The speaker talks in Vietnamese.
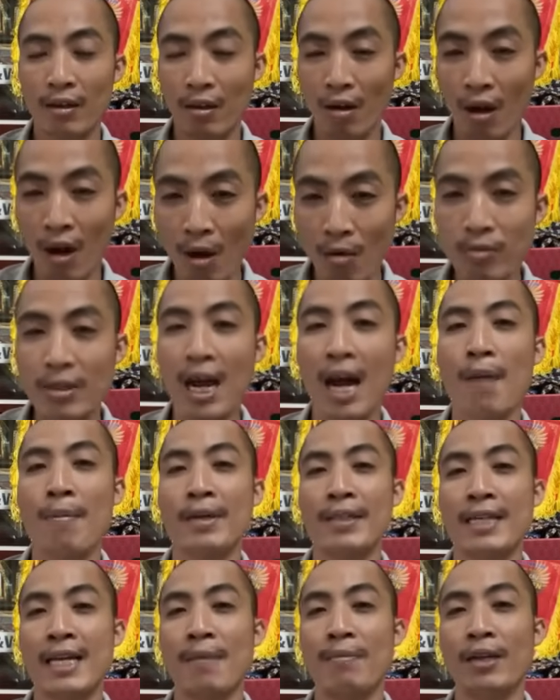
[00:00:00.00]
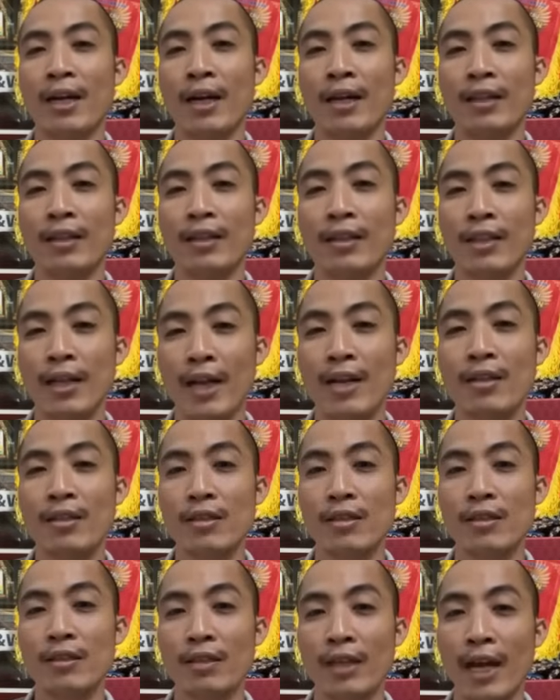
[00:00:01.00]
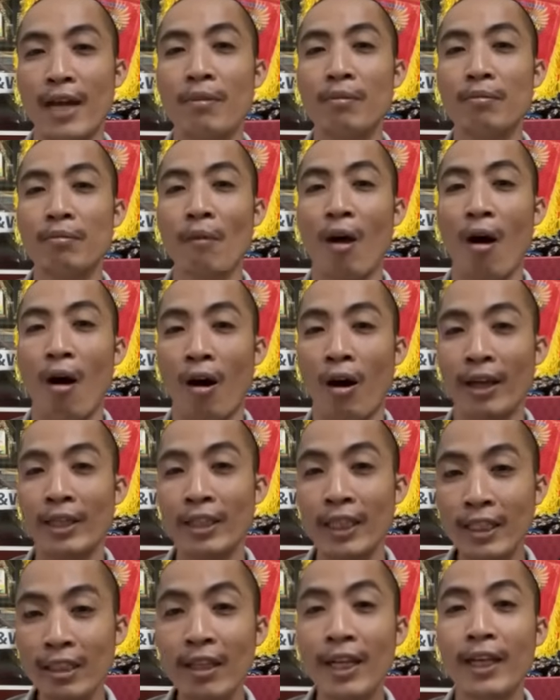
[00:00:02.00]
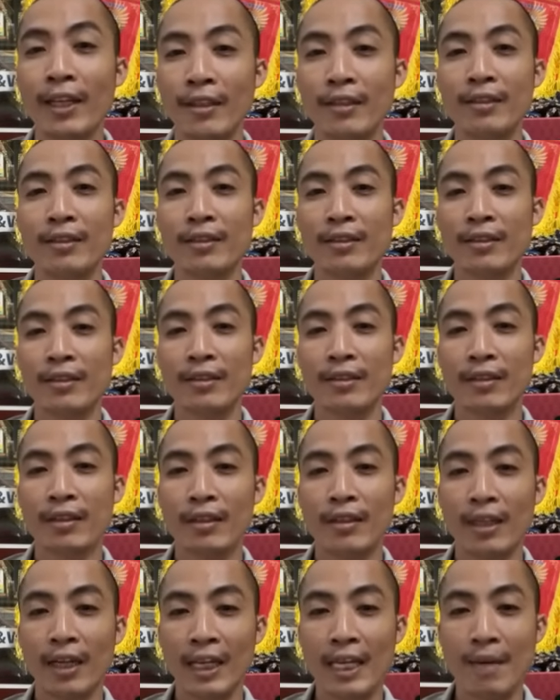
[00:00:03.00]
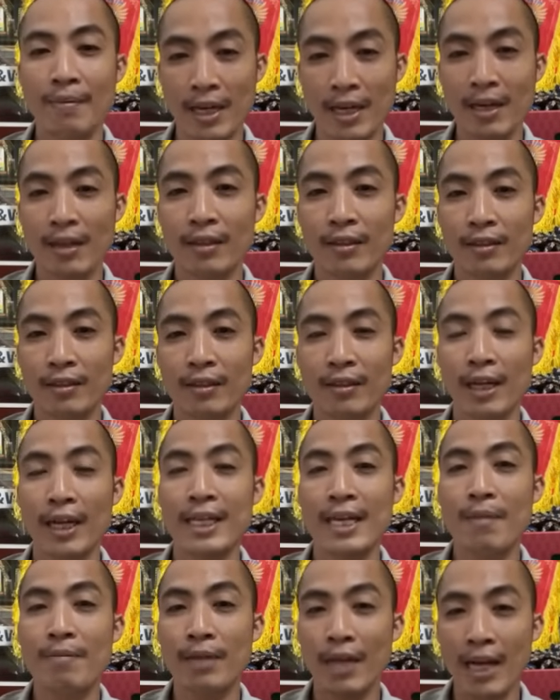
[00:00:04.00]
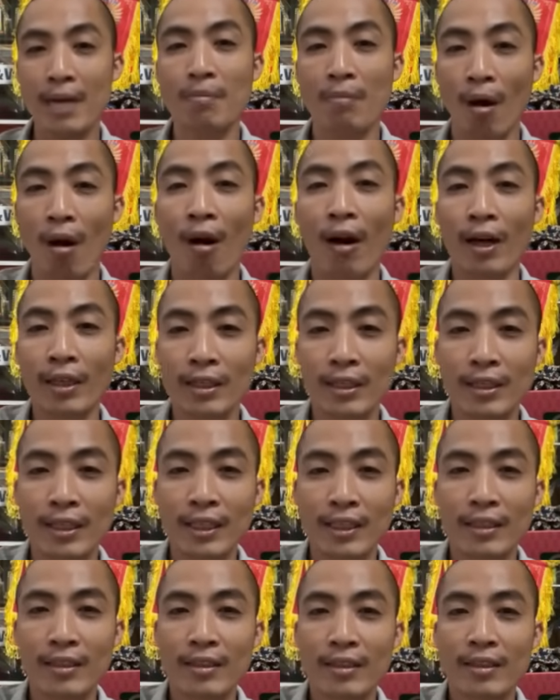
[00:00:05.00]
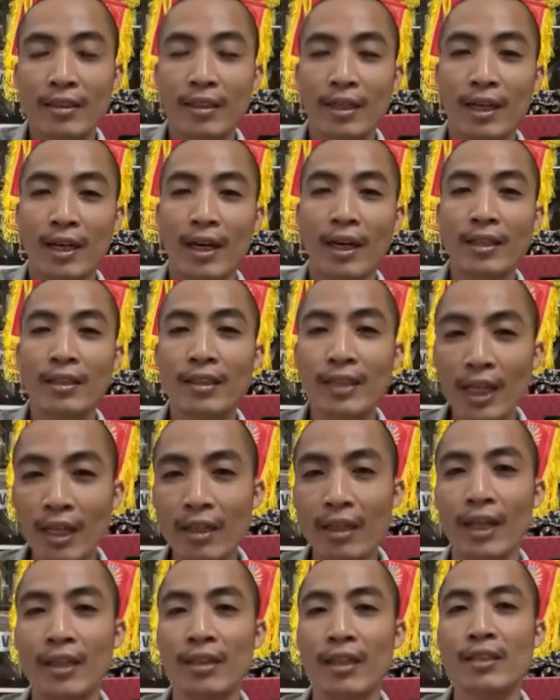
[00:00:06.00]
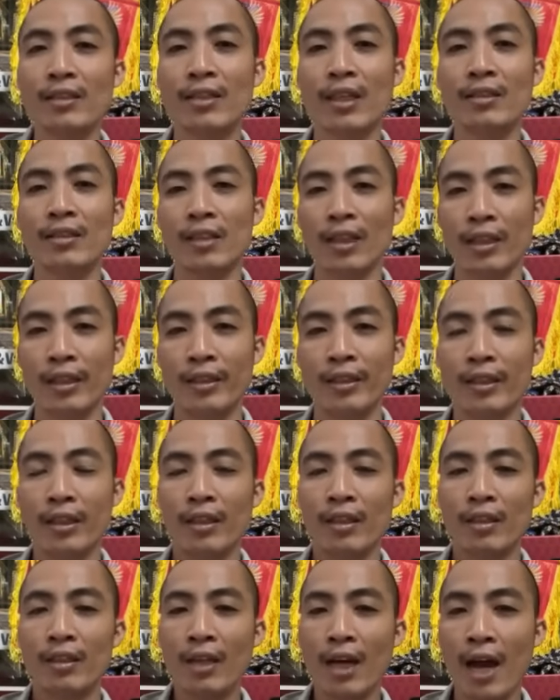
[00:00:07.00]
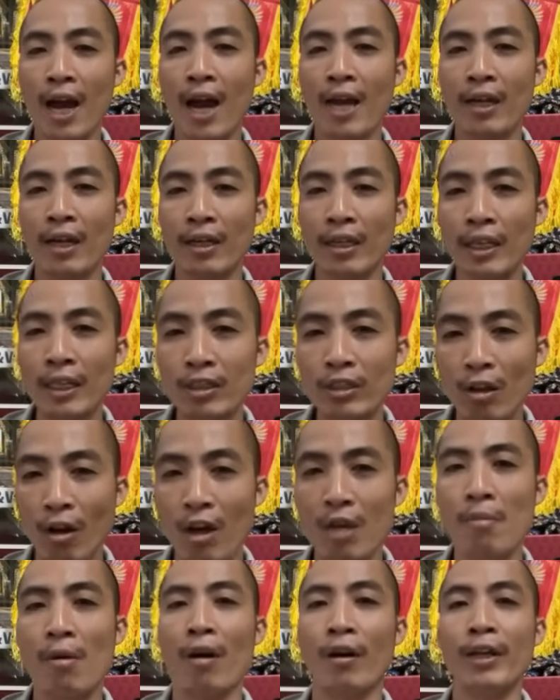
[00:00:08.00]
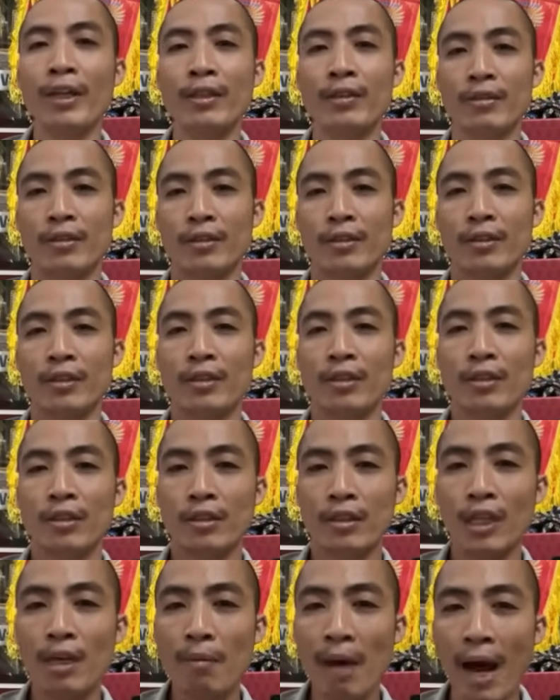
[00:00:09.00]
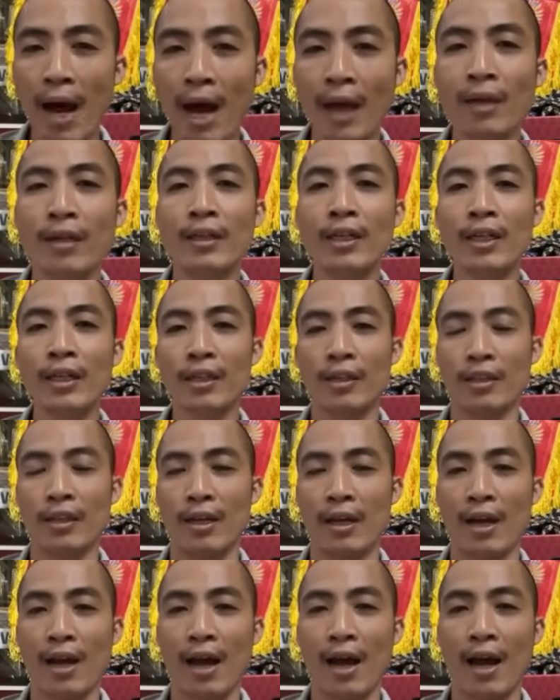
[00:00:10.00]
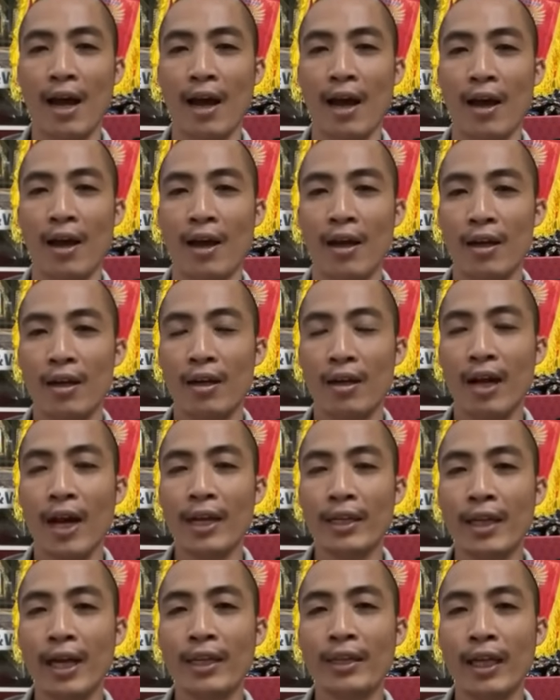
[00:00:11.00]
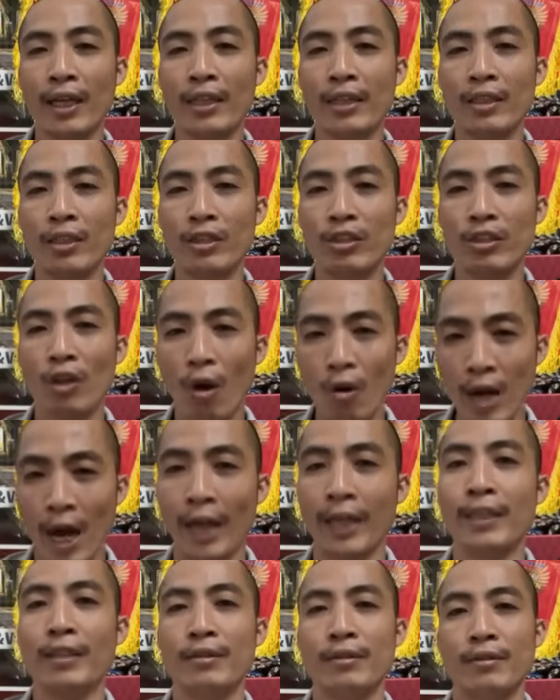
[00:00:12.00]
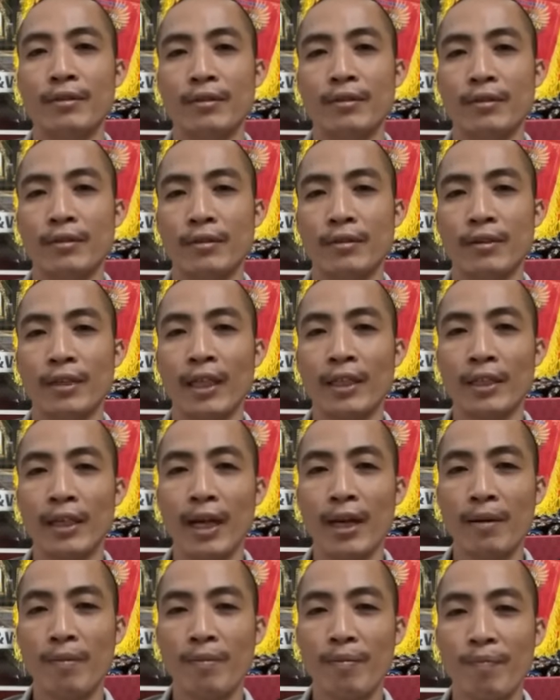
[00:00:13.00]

có ông nào mà xem như đây thì nên nên bỏ cái tính đó đi anh em nhé anh em nên bỏ cái tính đi Đấy, thứ nhất là tính sân si thứ hai là đi soi mói thứ ba nữa ấy, là hay hay hay xô đẩy anh chưa